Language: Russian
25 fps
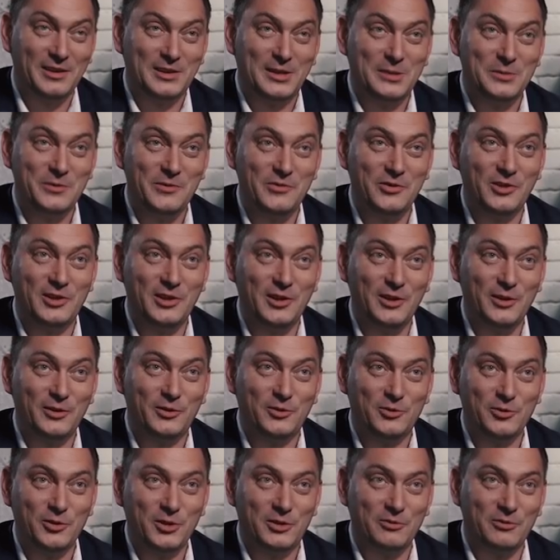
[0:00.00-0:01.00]
Если вы видели
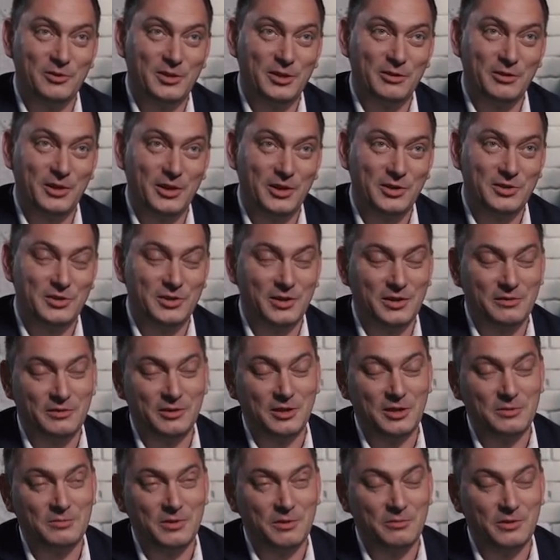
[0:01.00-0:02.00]
лицо этого товарища в
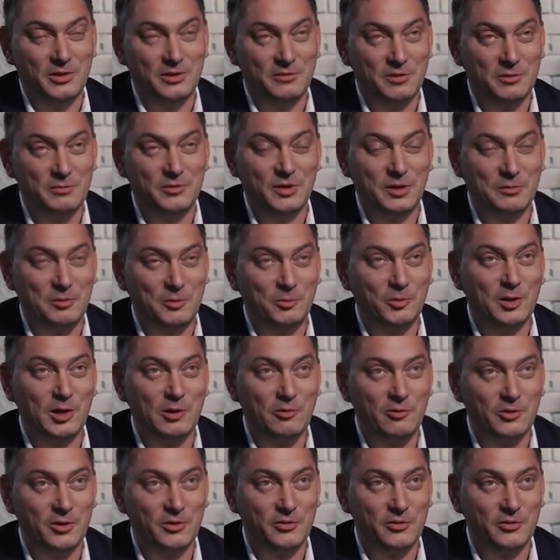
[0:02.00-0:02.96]
этот момент, вы бы запомнили его